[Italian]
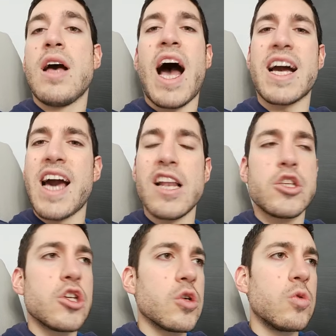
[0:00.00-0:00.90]
a
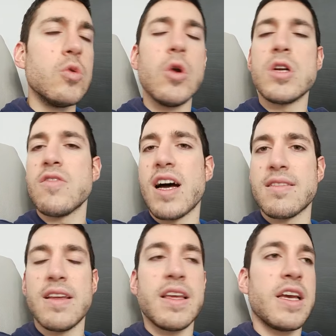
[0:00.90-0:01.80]
calci in culo
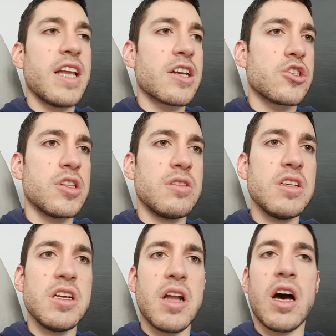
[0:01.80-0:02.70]
rivattene in
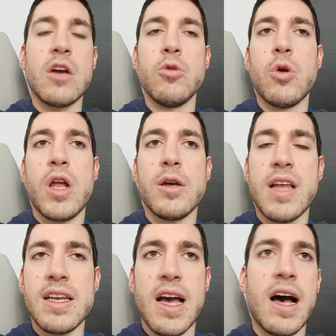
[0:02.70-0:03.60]
Argentina, l'uno neo
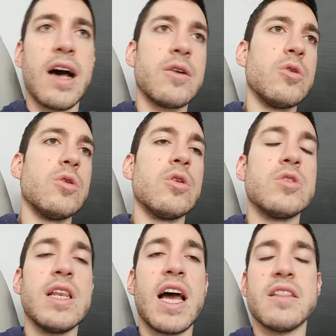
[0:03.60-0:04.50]
italiano,
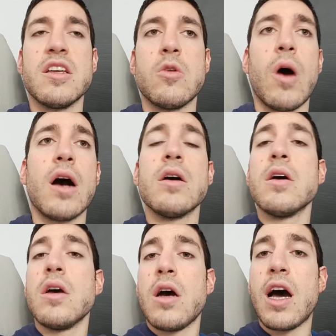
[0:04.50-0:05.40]
di là e di qua.
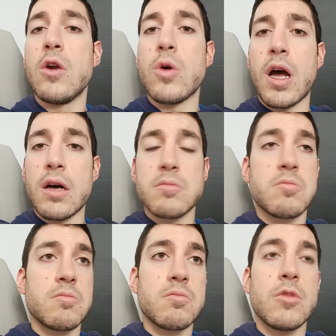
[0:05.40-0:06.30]

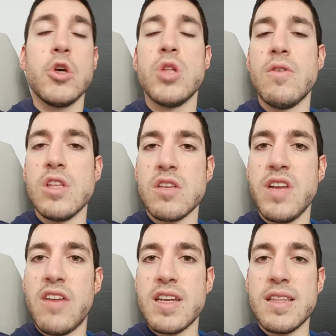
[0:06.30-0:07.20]
Allora, io devo
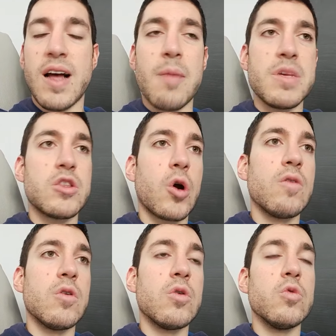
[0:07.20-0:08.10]
dirvi la verità, mi
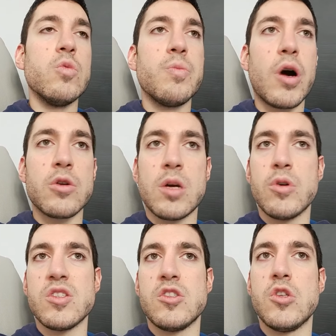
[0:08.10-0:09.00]
trovo un po' in una
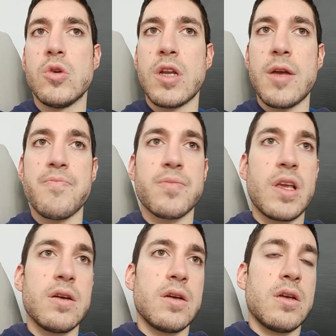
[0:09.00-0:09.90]
posizione,
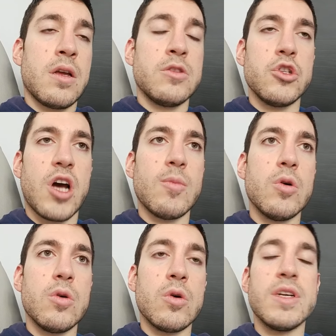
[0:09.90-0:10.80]

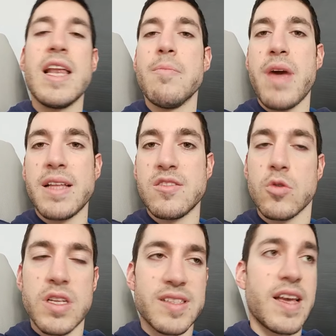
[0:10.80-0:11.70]
diciamo, nel
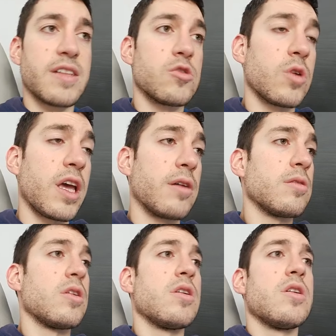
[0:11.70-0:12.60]
mezzo, nel senso che